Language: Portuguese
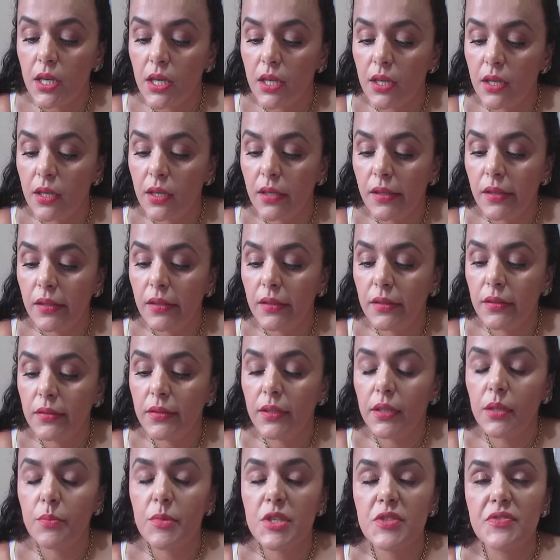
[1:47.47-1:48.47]
e
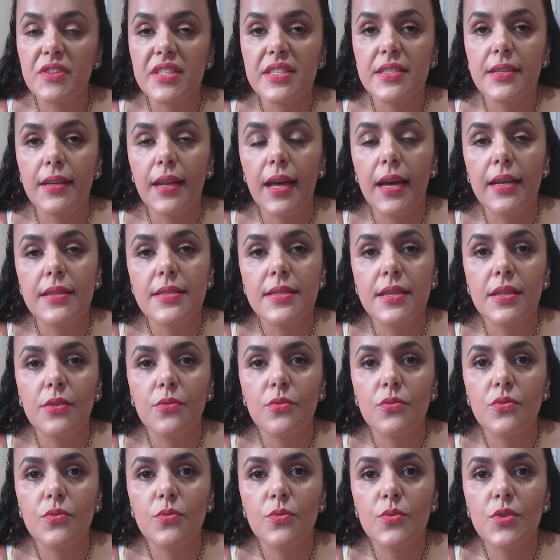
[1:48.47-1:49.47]
dando umas vaciladas aí
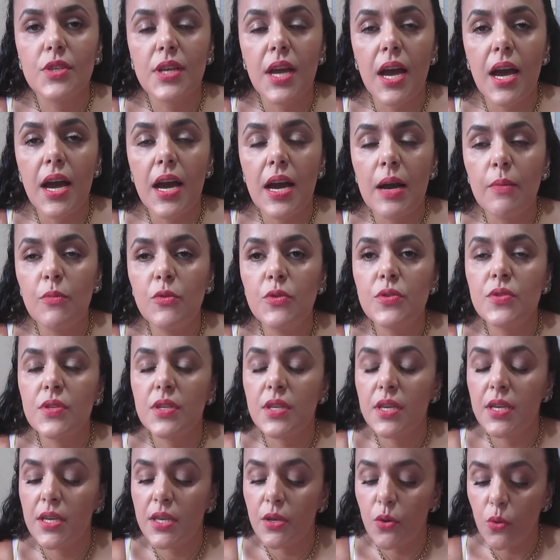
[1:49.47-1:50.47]
nos, nos cargos,
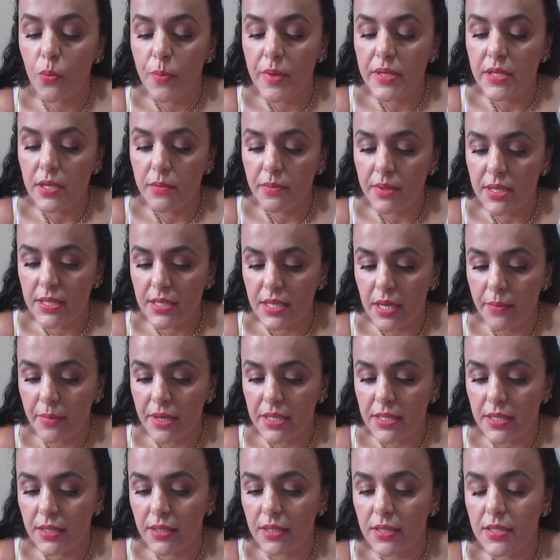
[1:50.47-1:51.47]
e aí eu comecei a prestar
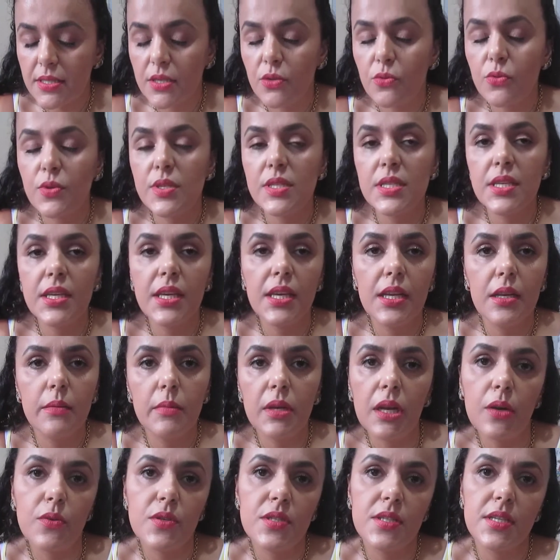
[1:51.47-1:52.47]
mais atenção, consegui
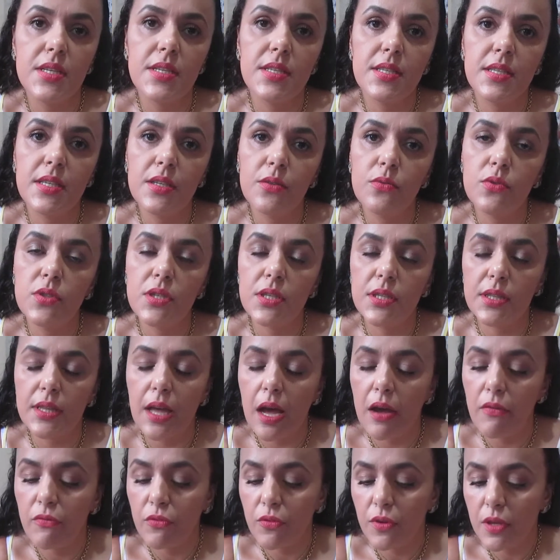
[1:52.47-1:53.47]
eliminar os 3 quilos que
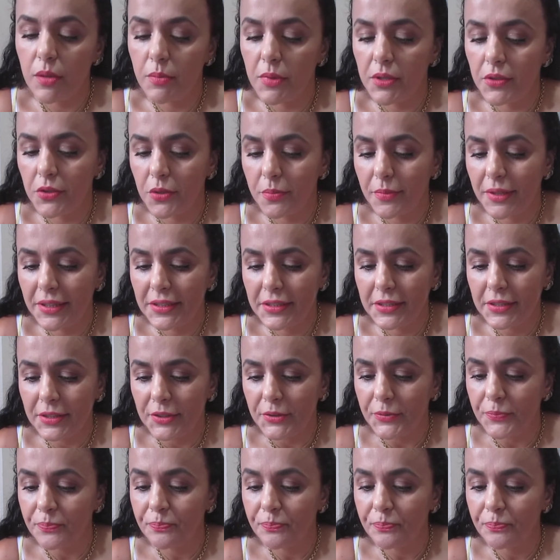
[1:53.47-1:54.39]
estavam aí me atormentando.